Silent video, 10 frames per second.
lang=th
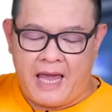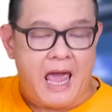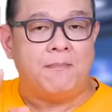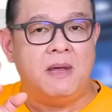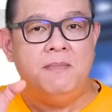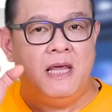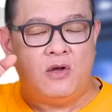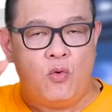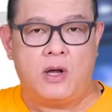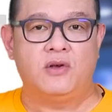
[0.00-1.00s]
แค่ไม่มี
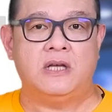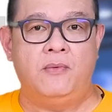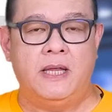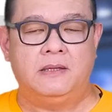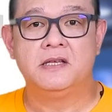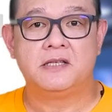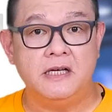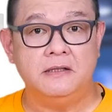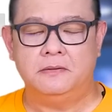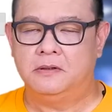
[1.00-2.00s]
Google Service
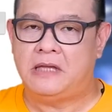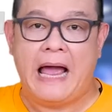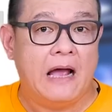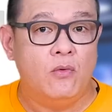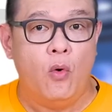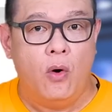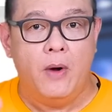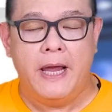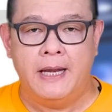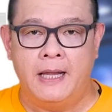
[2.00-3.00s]
ซึ่งทางหัว
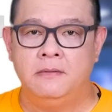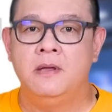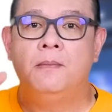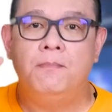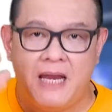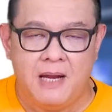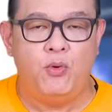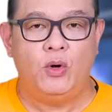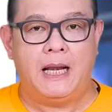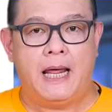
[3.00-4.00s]
เว่ยนั้นไม่ได้
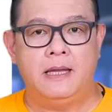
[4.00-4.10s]
พูดอะไร